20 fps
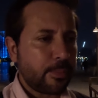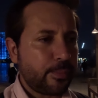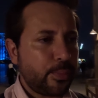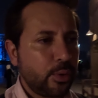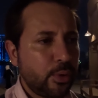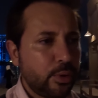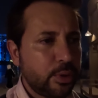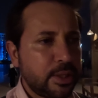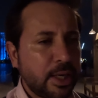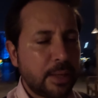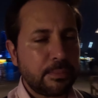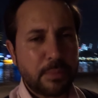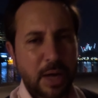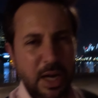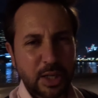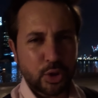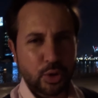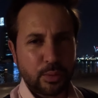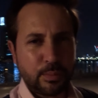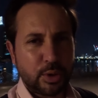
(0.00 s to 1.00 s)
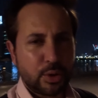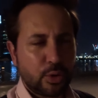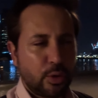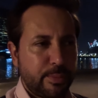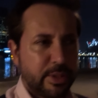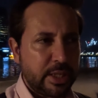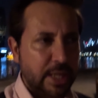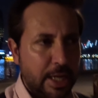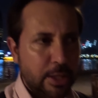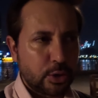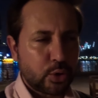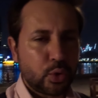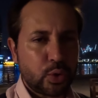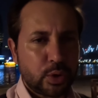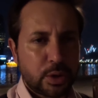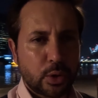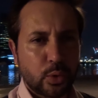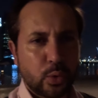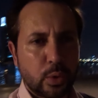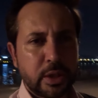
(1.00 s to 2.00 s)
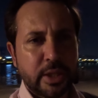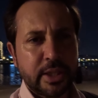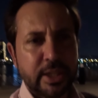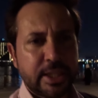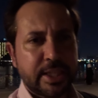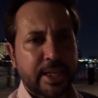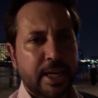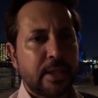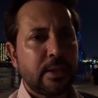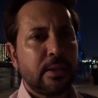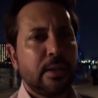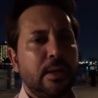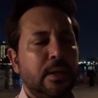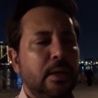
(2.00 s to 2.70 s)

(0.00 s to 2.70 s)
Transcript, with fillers: yapıyor. O yüzden maksimum ISO 1600'de kullanırken